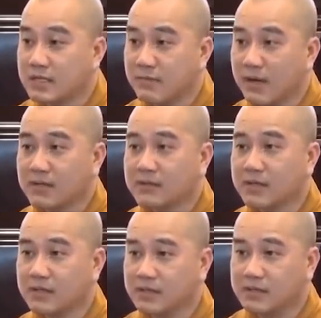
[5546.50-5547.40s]
Nghĩa là trên
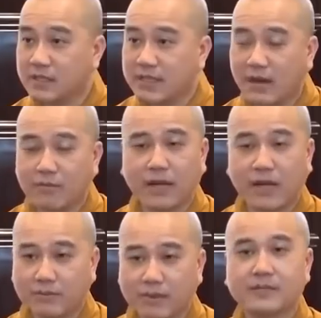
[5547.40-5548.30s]
xe bus, trên
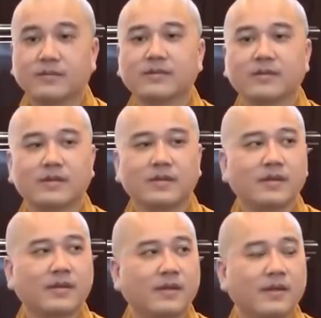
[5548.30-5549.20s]
đường đi học là học kinh.